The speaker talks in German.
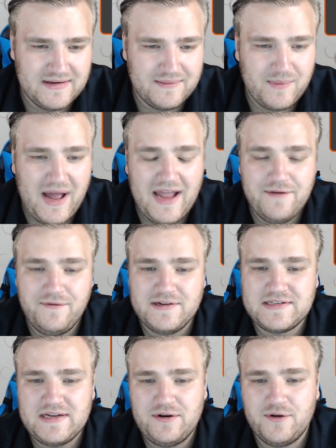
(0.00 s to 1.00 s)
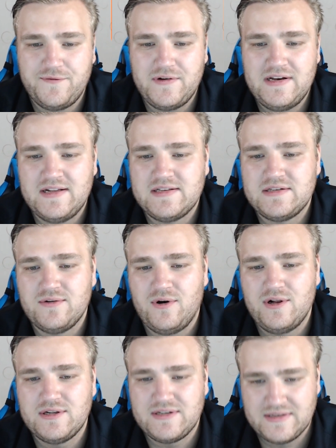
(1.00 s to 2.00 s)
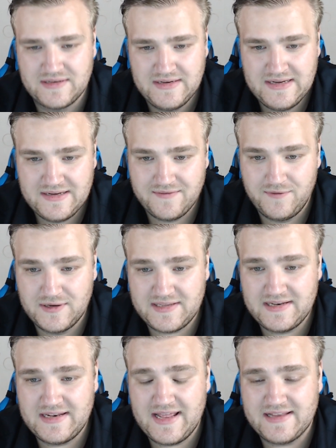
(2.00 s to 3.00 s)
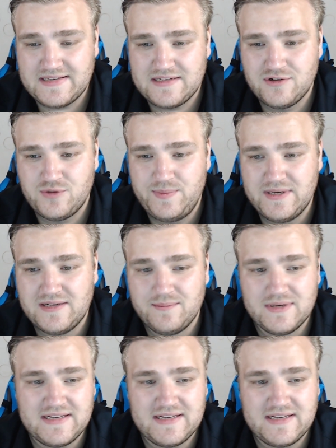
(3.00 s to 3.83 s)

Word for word: Ähm, Eifert ist auch noch verletzt. Dalton wird in den ersten Spielen,